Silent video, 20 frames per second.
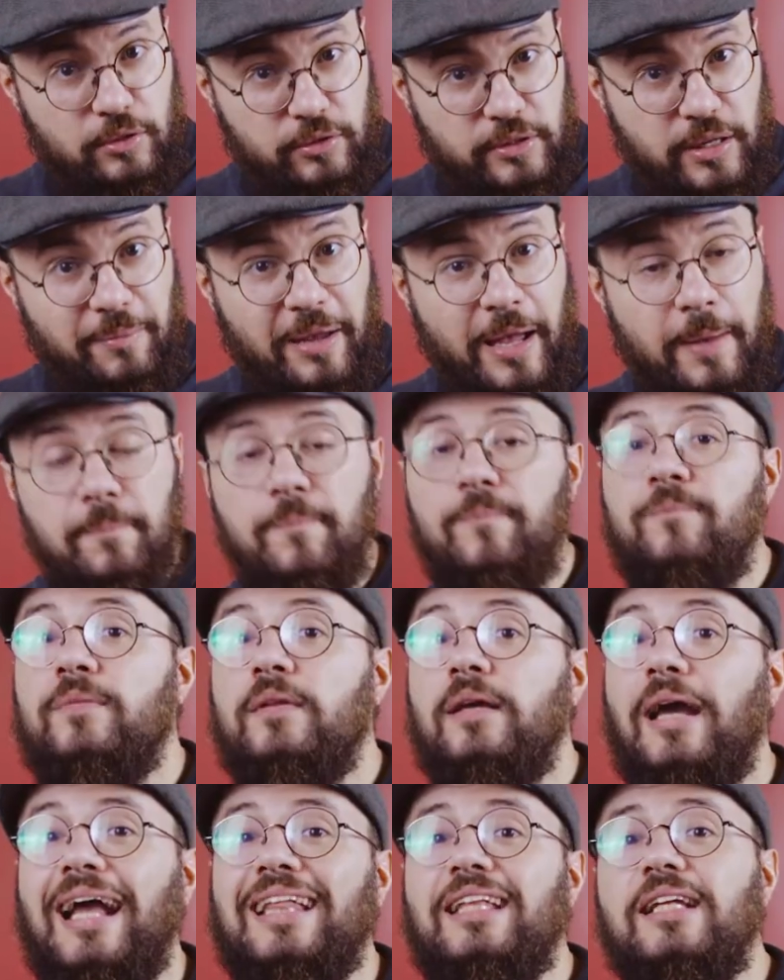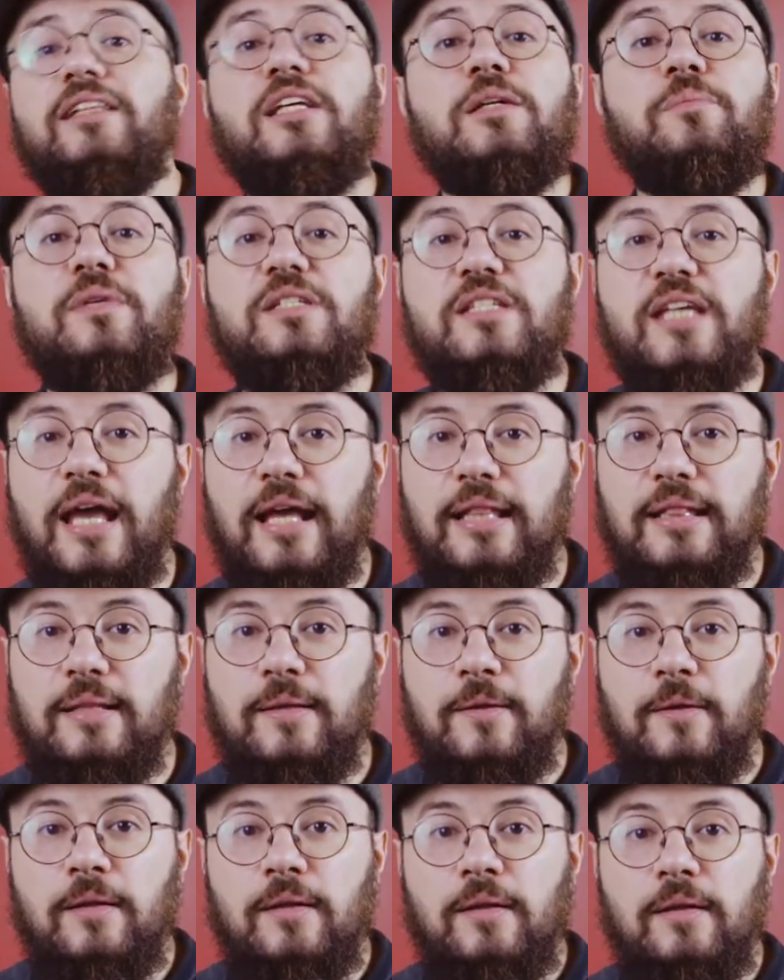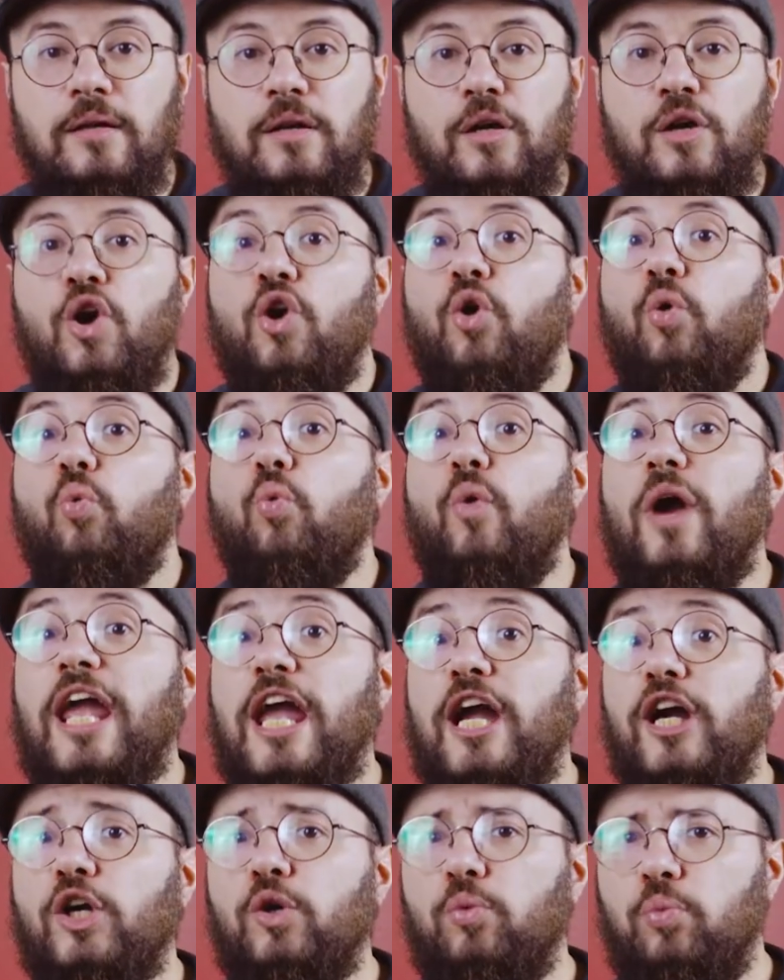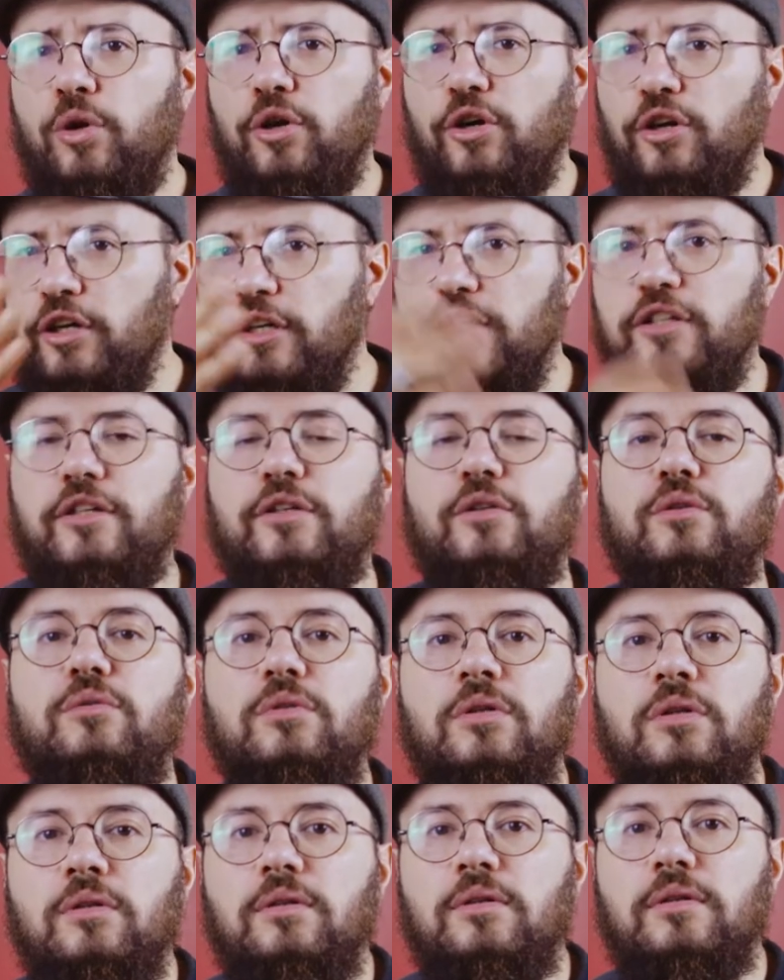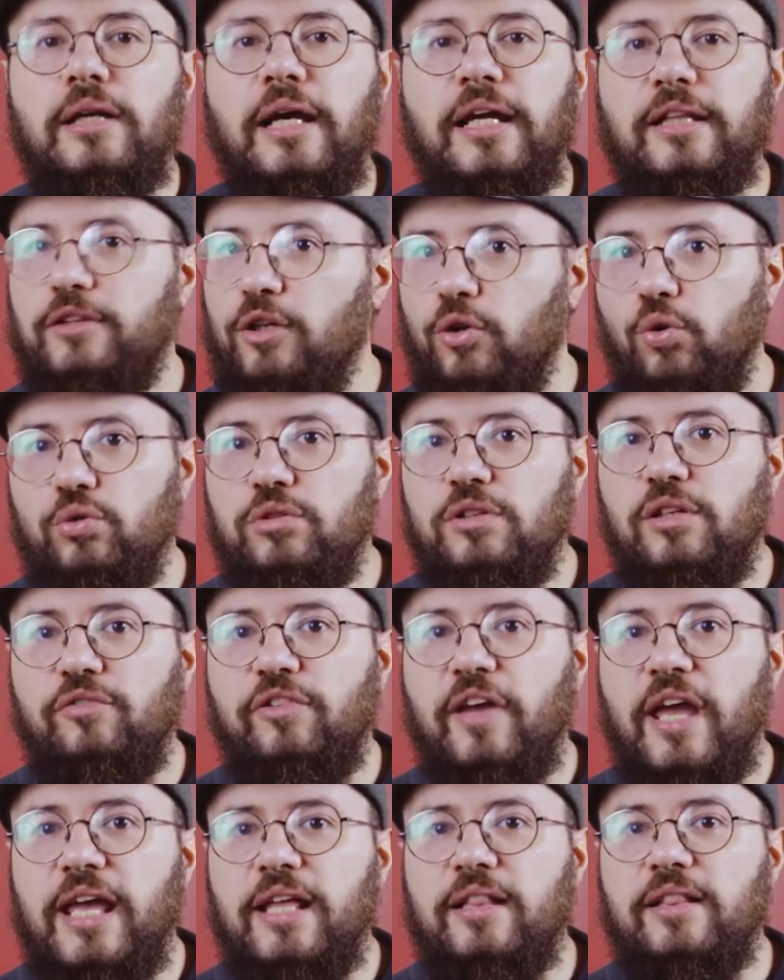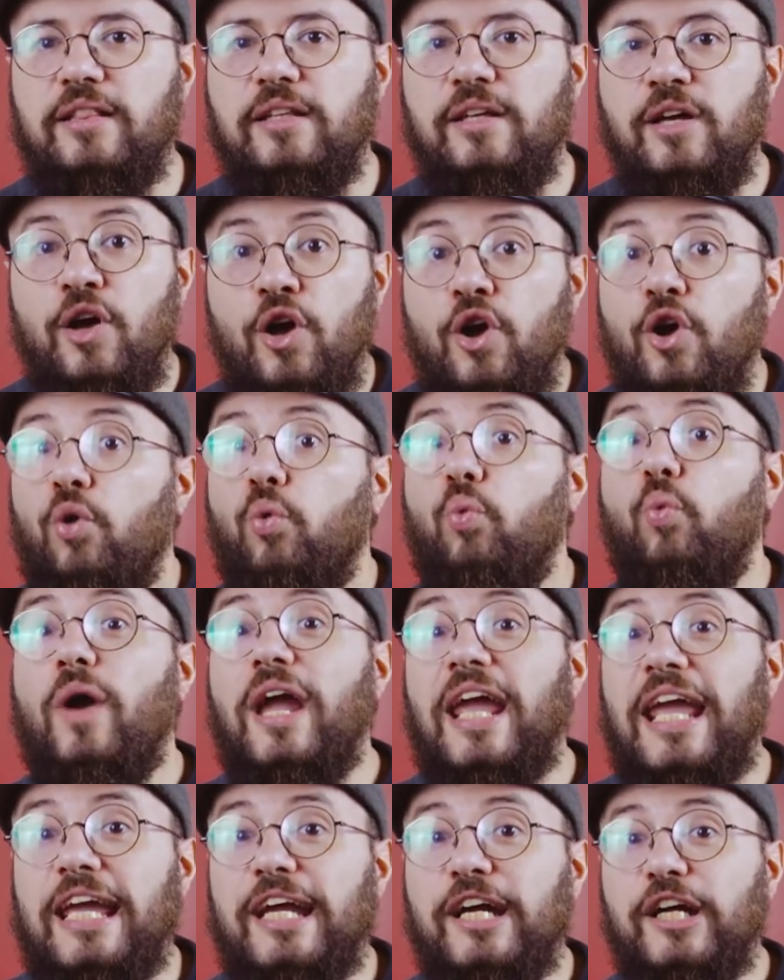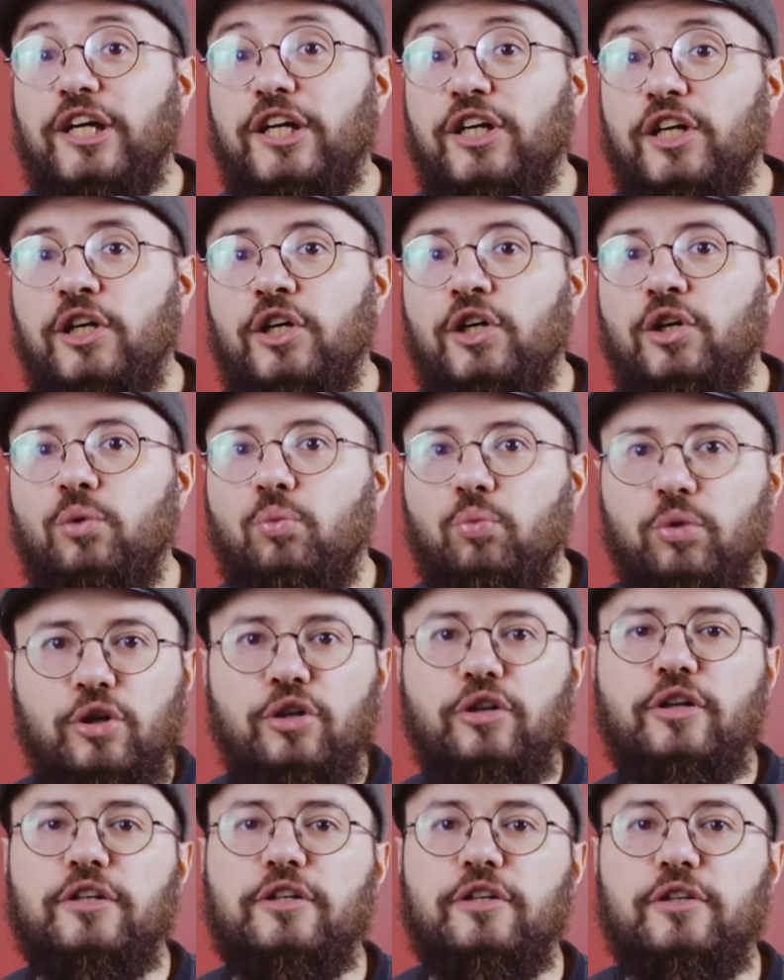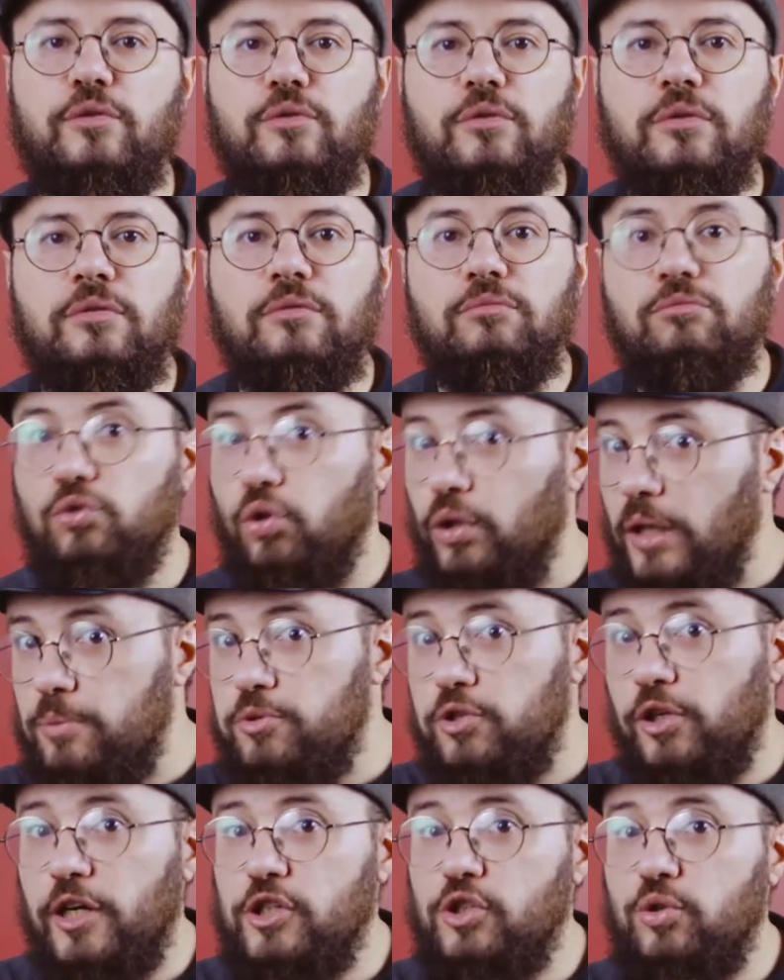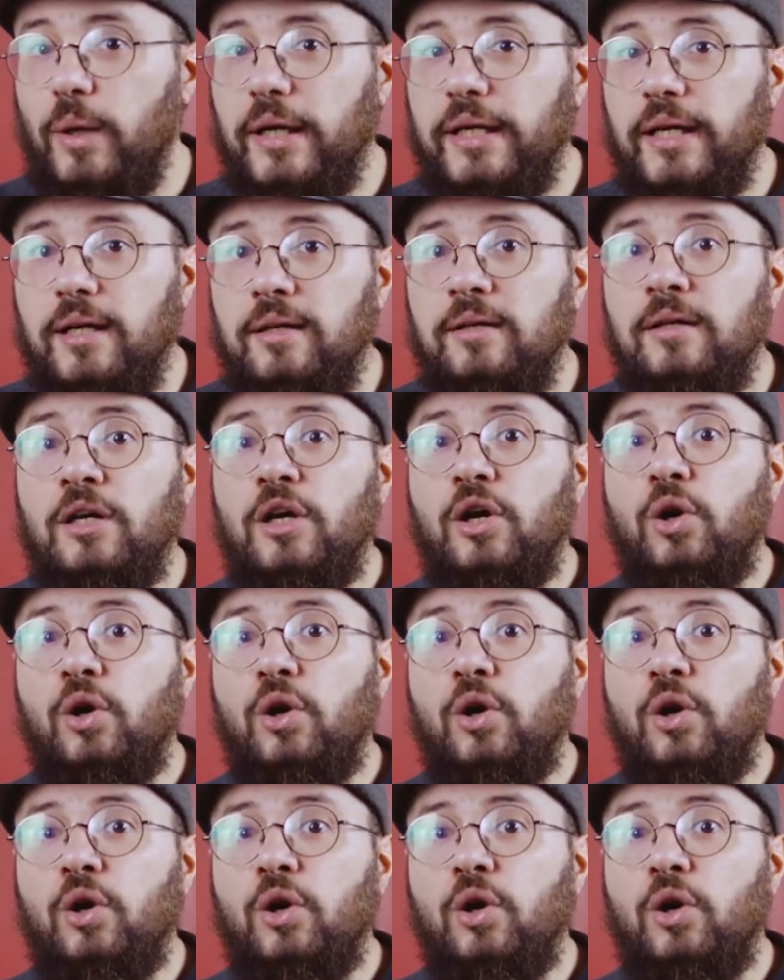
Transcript: تمام خلينا اديك مثال where were you انت كنت فين where were you نقولها بسرعة شوية